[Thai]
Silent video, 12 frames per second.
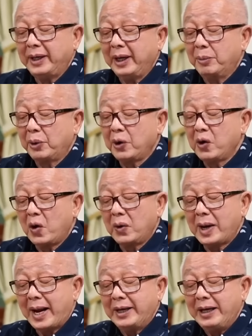ติบริกร
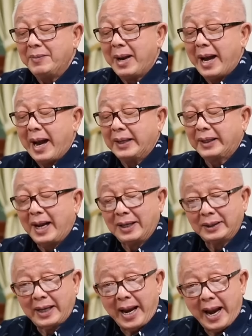รายนี้มาตั้ง
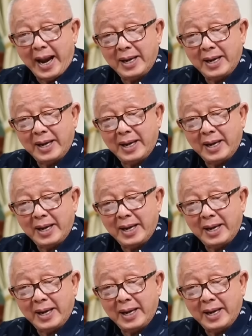แต่